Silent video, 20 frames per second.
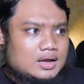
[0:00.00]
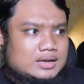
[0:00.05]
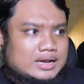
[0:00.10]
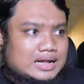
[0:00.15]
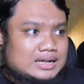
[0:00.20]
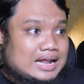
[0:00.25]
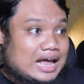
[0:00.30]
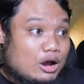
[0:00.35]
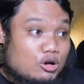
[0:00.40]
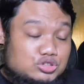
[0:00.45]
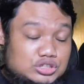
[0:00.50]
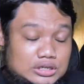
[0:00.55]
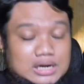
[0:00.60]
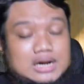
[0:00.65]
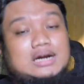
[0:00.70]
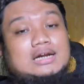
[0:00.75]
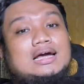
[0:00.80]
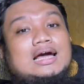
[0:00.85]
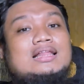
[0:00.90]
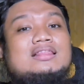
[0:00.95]
dan aku
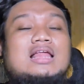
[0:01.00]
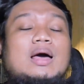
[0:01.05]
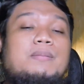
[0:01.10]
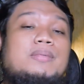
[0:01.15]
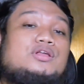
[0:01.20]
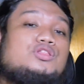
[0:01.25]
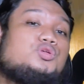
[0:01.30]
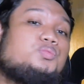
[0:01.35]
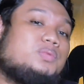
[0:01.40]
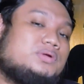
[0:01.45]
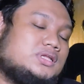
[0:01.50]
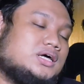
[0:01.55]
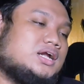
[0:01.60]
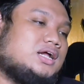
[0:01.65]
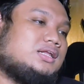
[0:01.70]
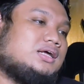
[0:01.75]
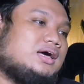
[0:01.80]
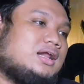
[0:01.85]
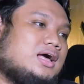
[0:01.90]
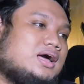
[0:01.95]
sarankan tapi itu
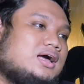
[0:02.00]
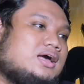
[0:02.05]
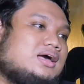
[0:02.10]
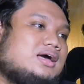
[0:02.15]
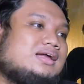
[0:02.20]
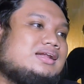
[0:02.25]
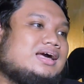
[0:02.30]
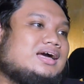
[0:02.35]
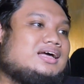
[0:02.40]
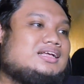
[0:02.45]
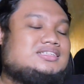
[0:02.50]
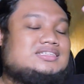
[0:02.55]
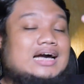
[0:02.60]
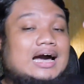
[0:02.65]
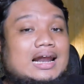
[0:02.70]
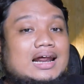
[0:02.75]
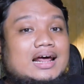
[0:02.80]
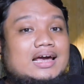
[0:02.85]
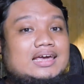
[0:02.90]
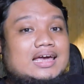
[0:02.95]
berdarah-darah. Nah,
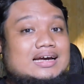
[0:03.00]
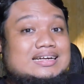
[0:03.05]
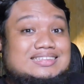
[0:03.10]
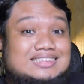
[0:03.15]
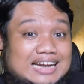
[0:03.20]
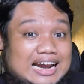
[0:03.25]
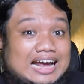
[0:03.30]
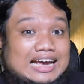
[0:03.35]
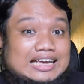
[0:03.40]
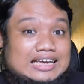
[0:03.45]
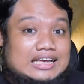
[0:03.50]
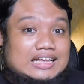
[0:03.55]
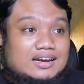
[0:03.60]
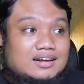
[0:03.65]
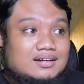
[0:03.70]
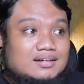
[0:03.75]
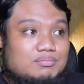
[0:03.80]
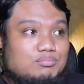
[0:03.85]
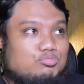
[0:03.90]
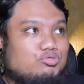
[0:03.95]
cara yang
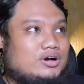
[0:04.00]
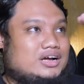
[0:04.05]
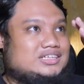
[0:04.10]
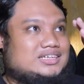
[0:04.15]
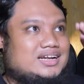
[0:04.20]
terakhir, bukan